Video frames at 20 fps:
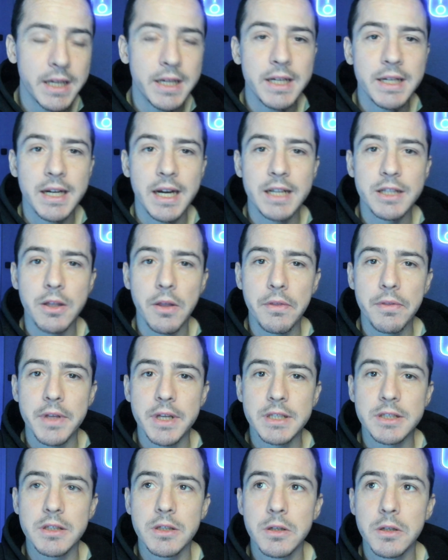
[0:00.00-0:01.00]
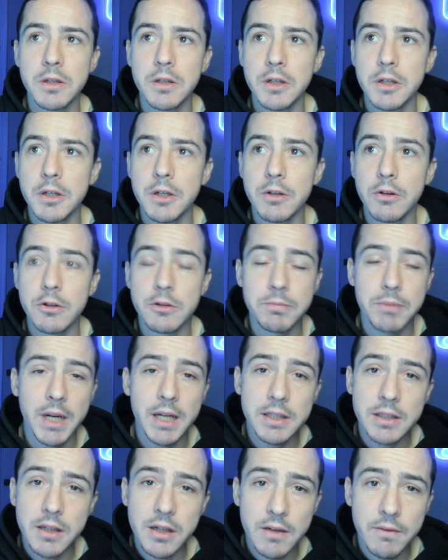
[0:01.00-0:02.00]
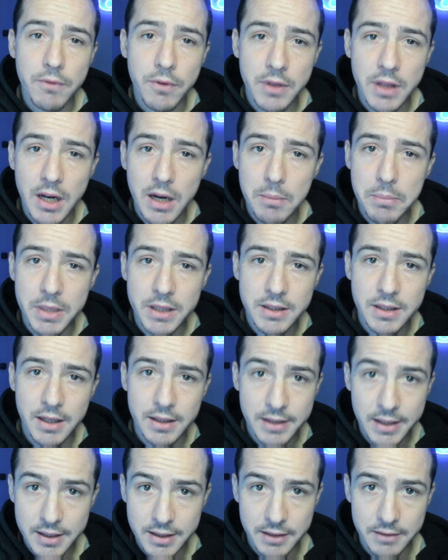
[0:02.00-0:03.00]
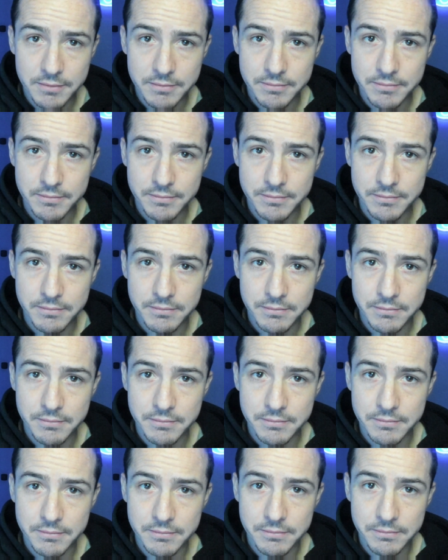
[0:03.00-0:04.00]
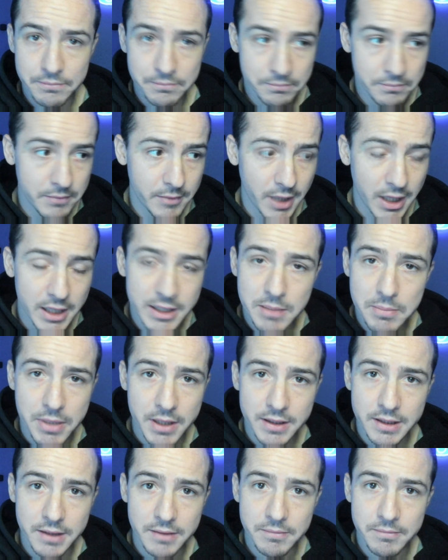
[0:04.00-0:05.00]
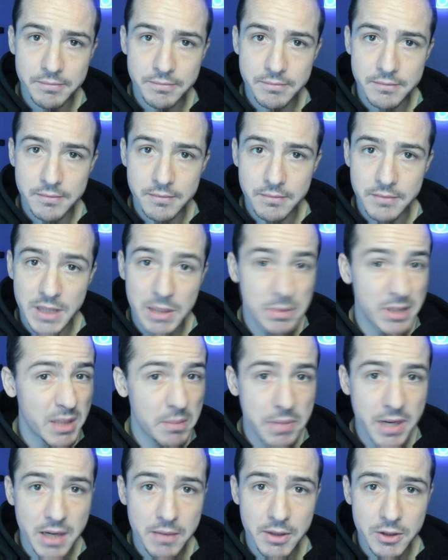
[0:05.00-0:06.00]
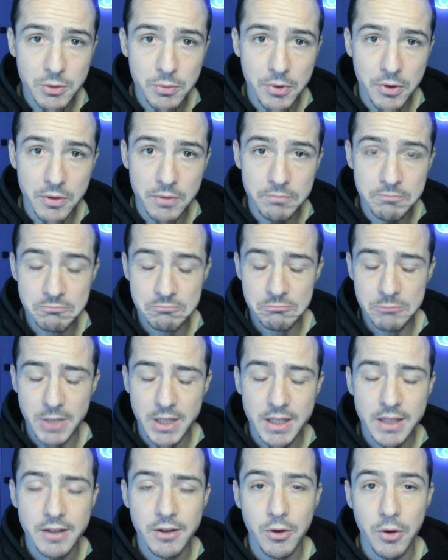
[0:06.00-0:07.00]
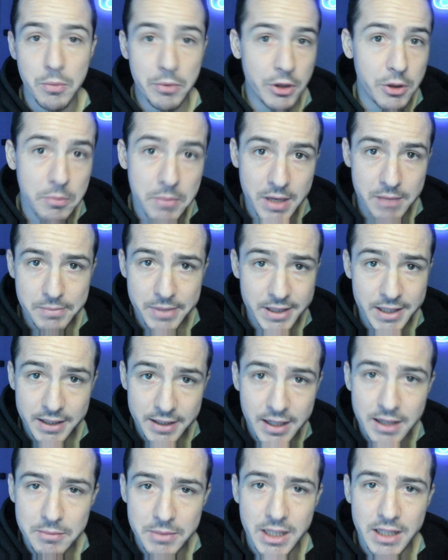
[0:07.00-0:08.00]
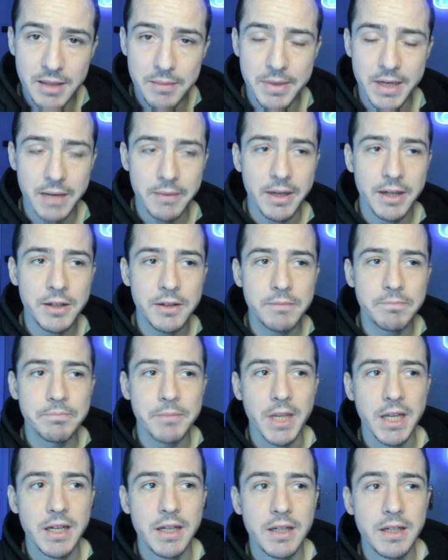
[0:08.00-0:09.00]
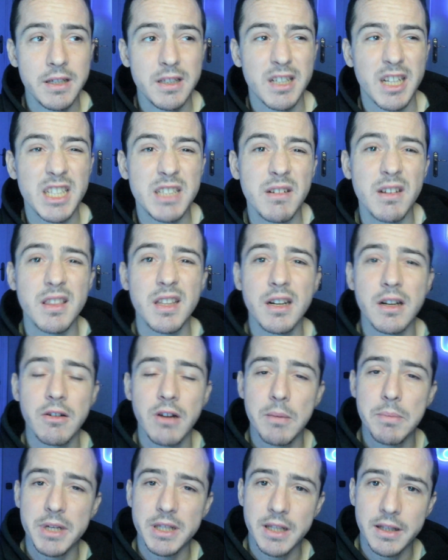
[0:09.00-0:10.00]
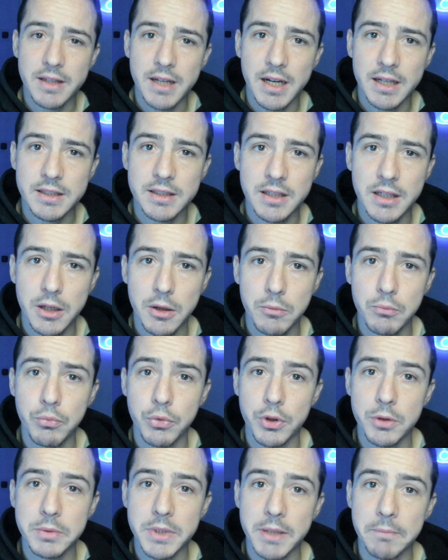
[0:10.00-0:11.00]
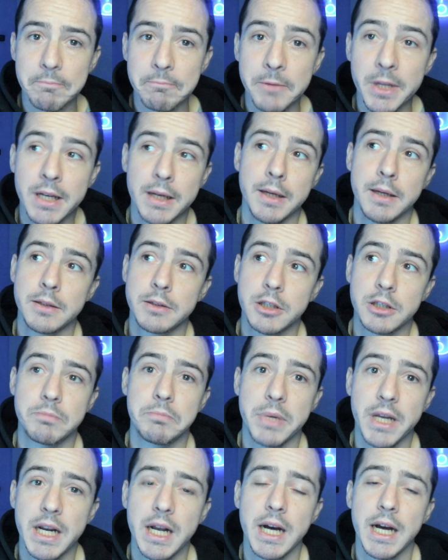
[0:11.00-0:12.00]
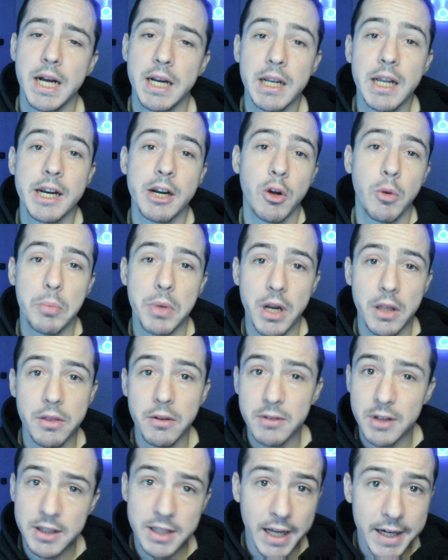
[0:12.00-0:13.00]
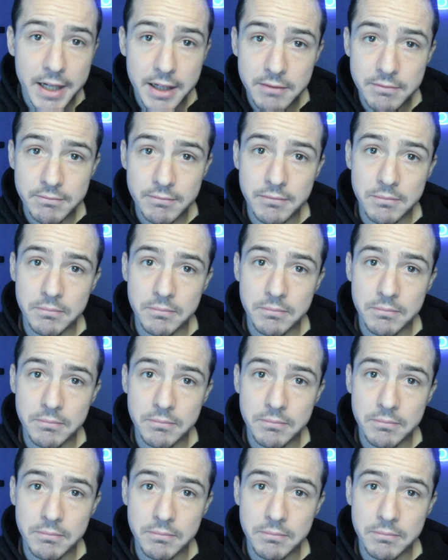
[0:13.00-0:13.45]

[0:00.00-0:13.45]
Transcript: Entonces, eh, los planes es reforzar la parte de ataque. Esa parte. De mitad para arriba, supongo. Como normal, parte de ataque, mitad para arriba, ¿no? ¿Qué se va a hacer con la parte de atrás? Pues bien, se espera la recuperación de Tarín